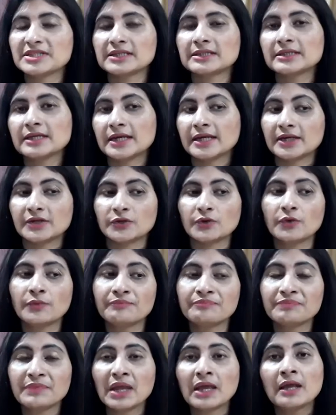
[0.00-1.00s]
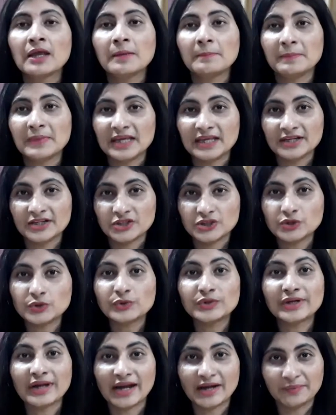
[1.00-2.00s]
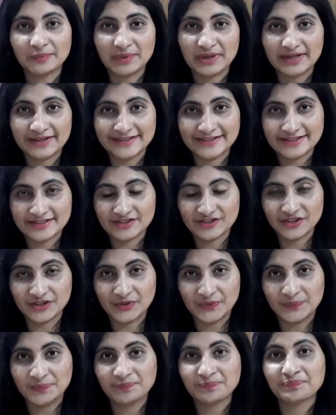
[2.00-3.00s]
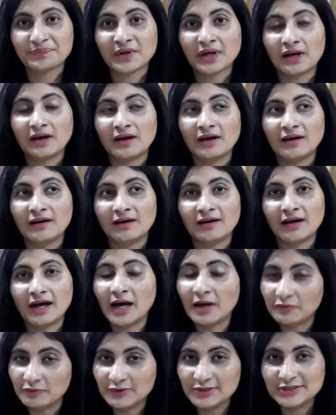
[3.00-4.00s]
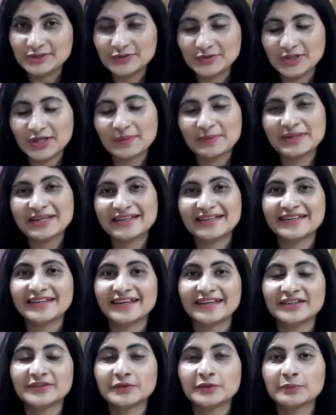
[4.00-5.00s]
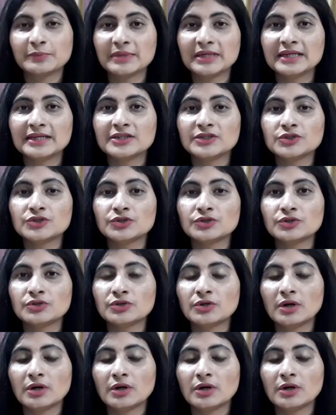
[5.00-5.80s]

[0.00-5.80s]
पसंद करेंगे तो मेरे जो ग्रैंड पेरेंट्स थे अब वो इस दुनिया में नहीं है तो मेरे जो